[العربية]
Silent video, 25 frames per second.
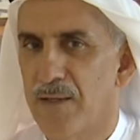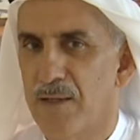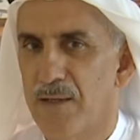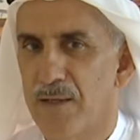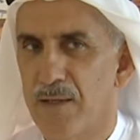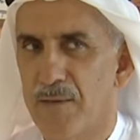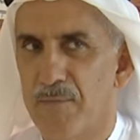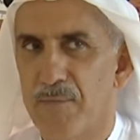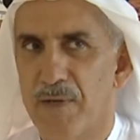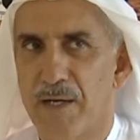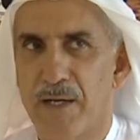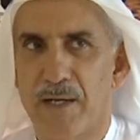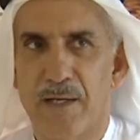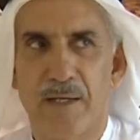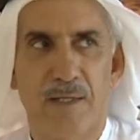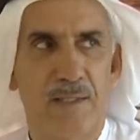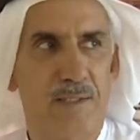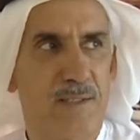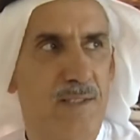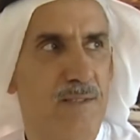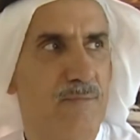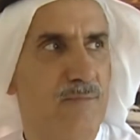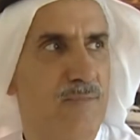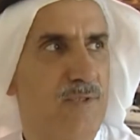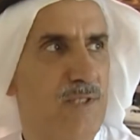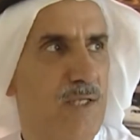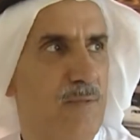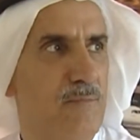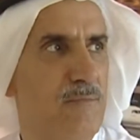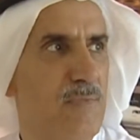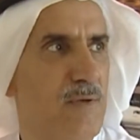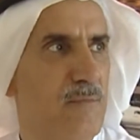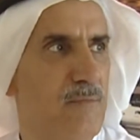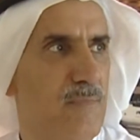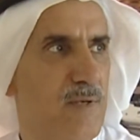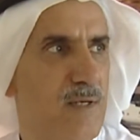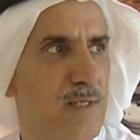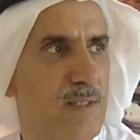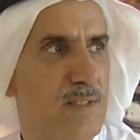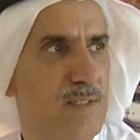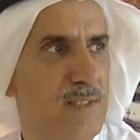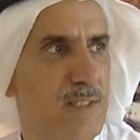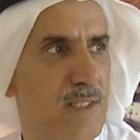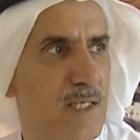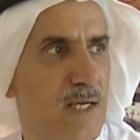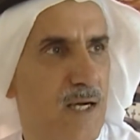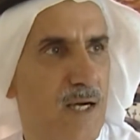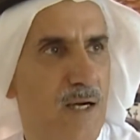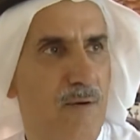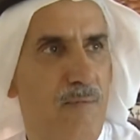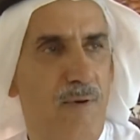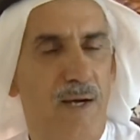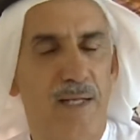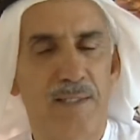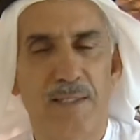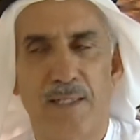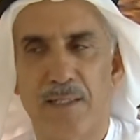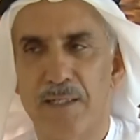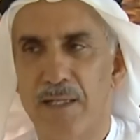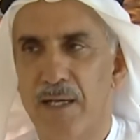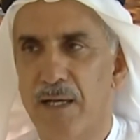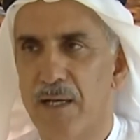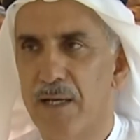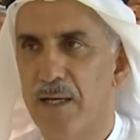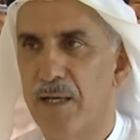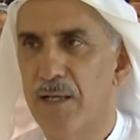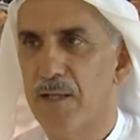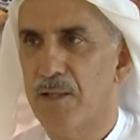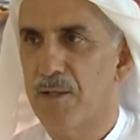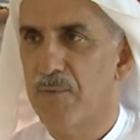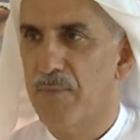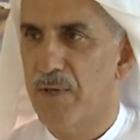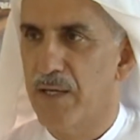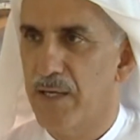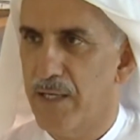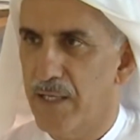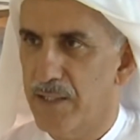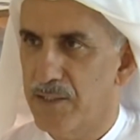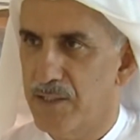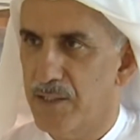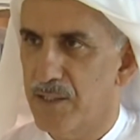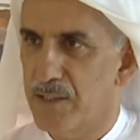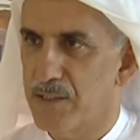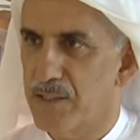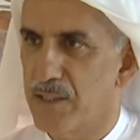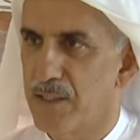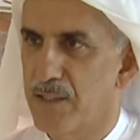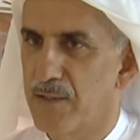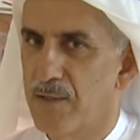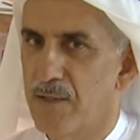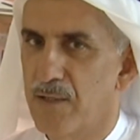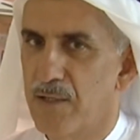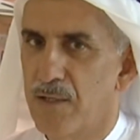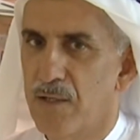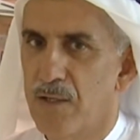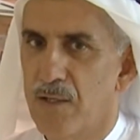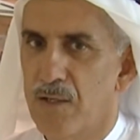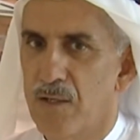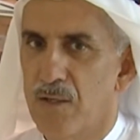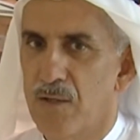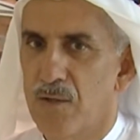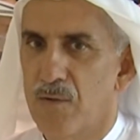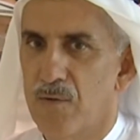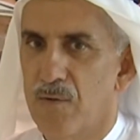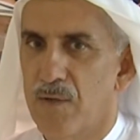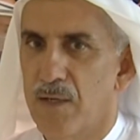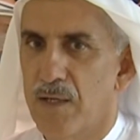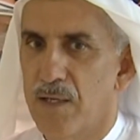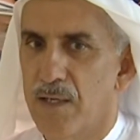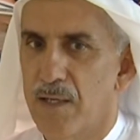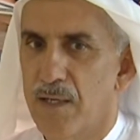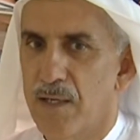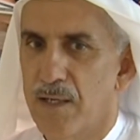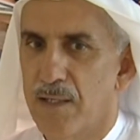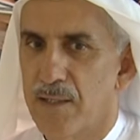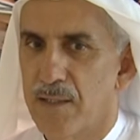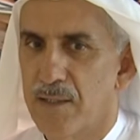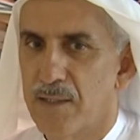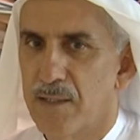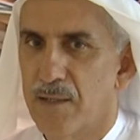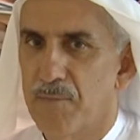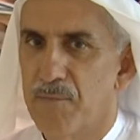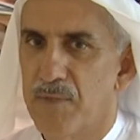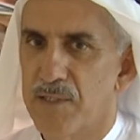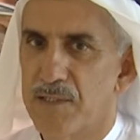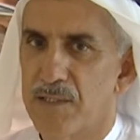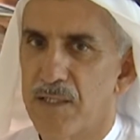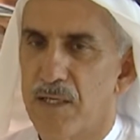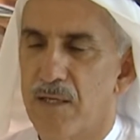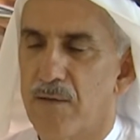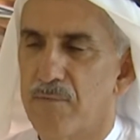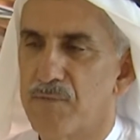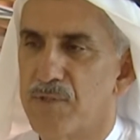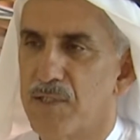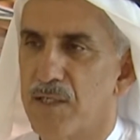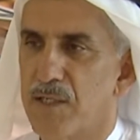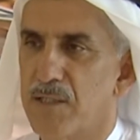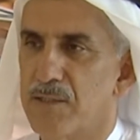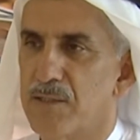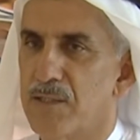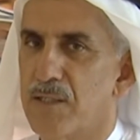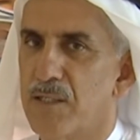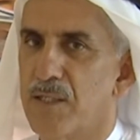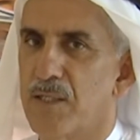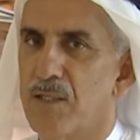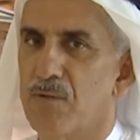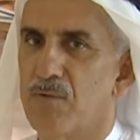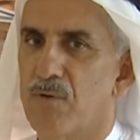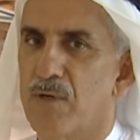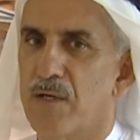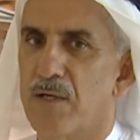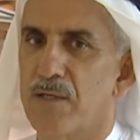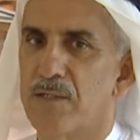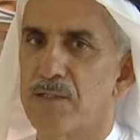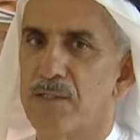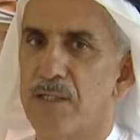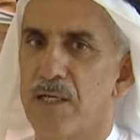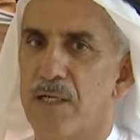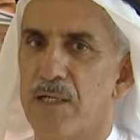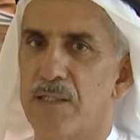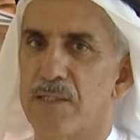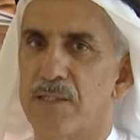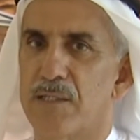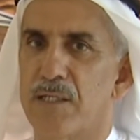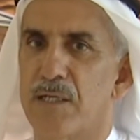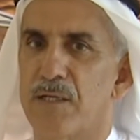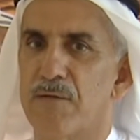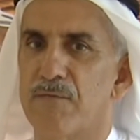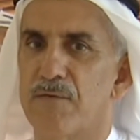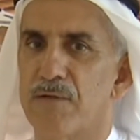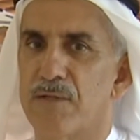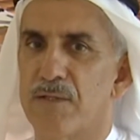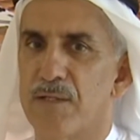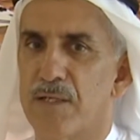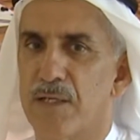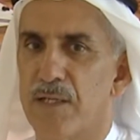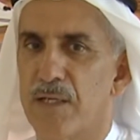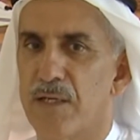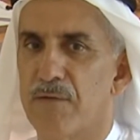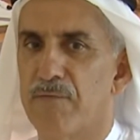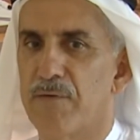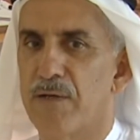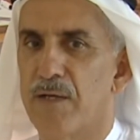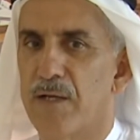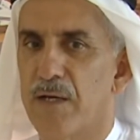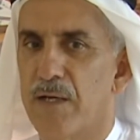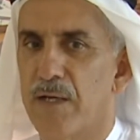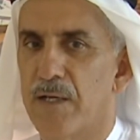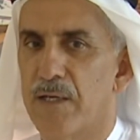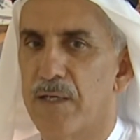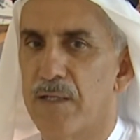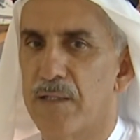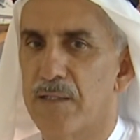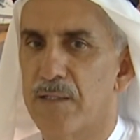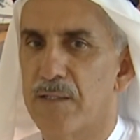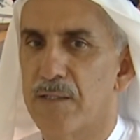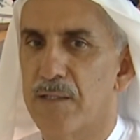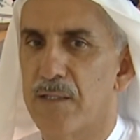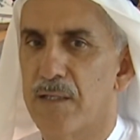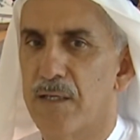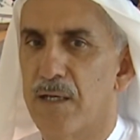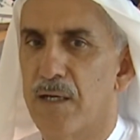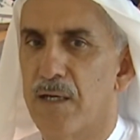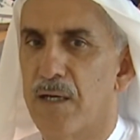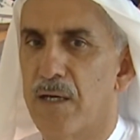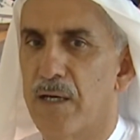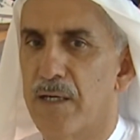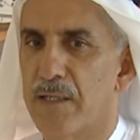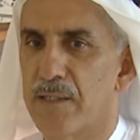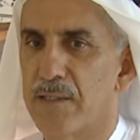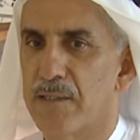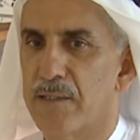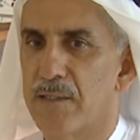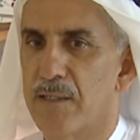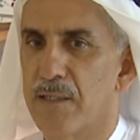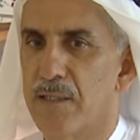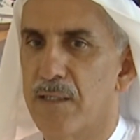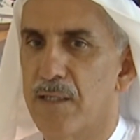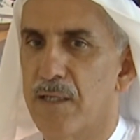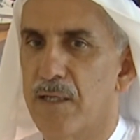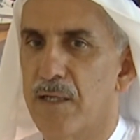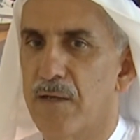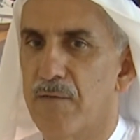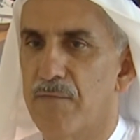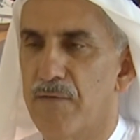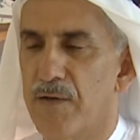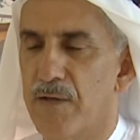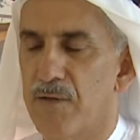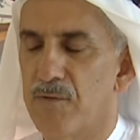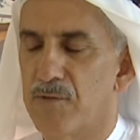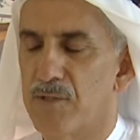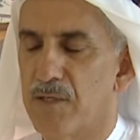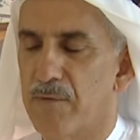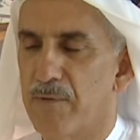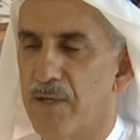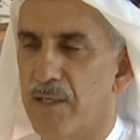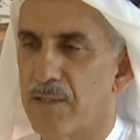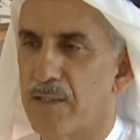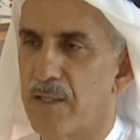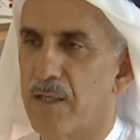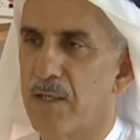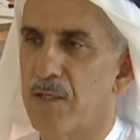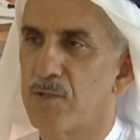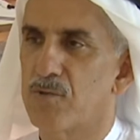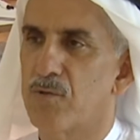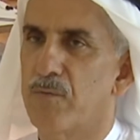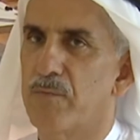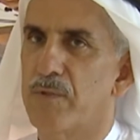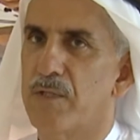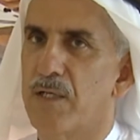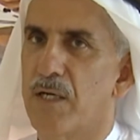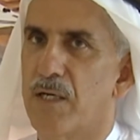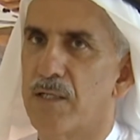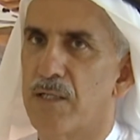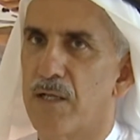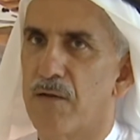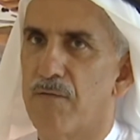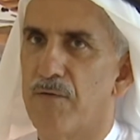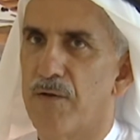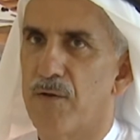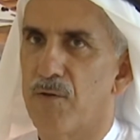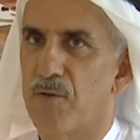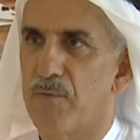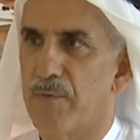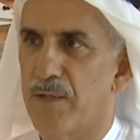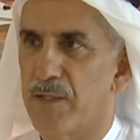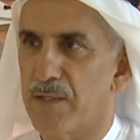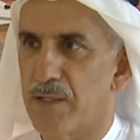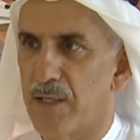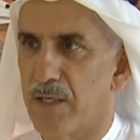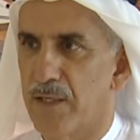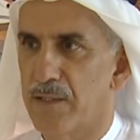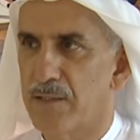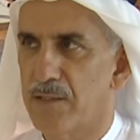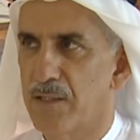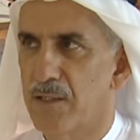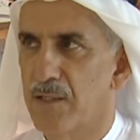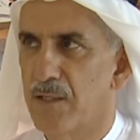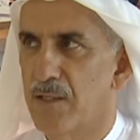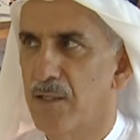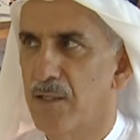المركز مصمم لاستيعاب عدد آه، ثمان أجهزة وتم استلام جهازين وجهازين في الطريق في نهاية آه، آخر 2017 آه، وبداية 2018